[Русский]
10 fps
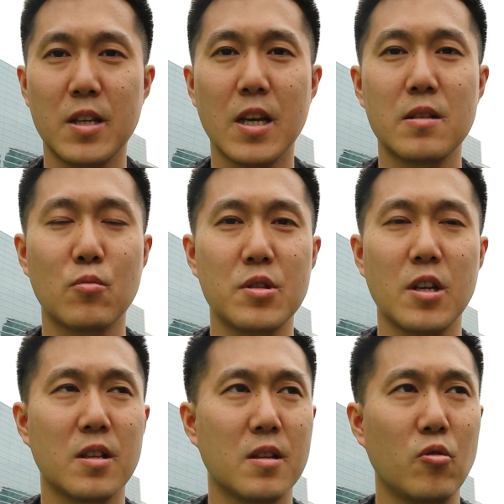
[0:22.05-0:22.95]
я этим
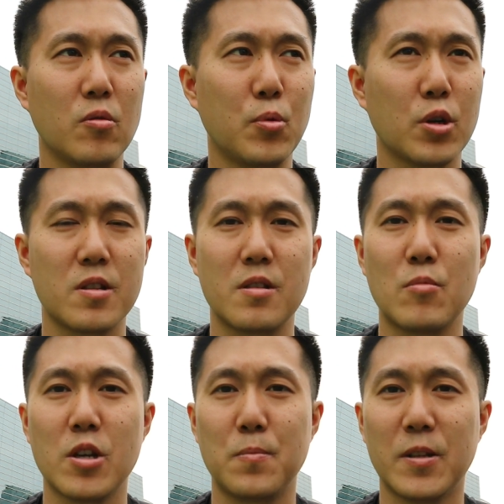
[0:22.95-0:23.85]
усердно, упорно
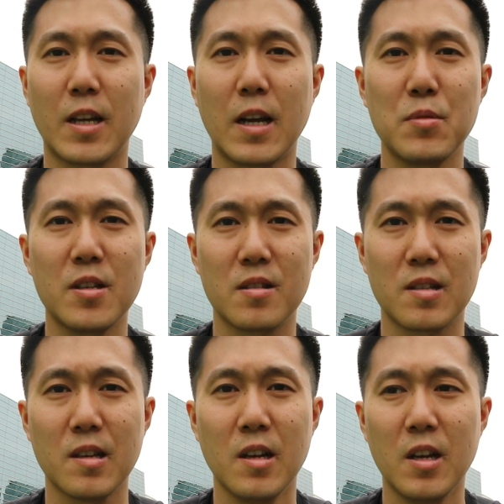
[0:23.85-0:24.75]
занимаюсь полтора
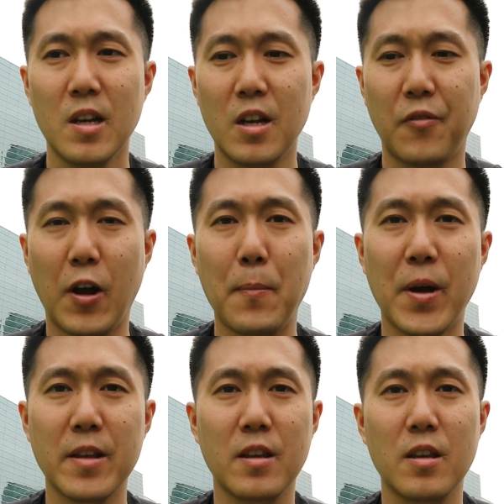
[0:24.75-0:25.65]
месяца. В
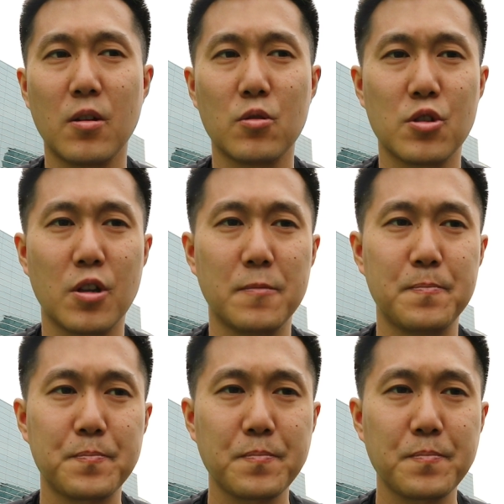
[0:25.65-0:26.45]
компании я уже